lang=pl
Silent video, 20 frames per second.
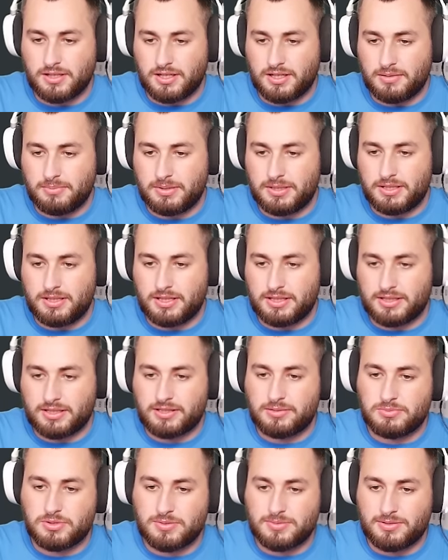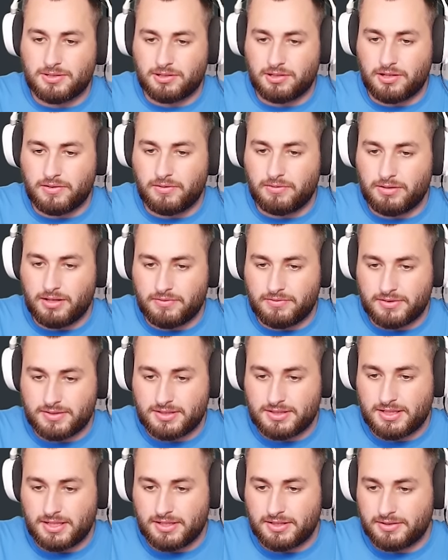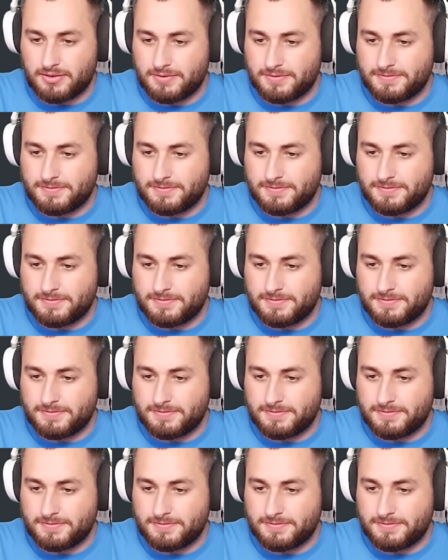ja nie będę na takim czymś lądował nawet, stary.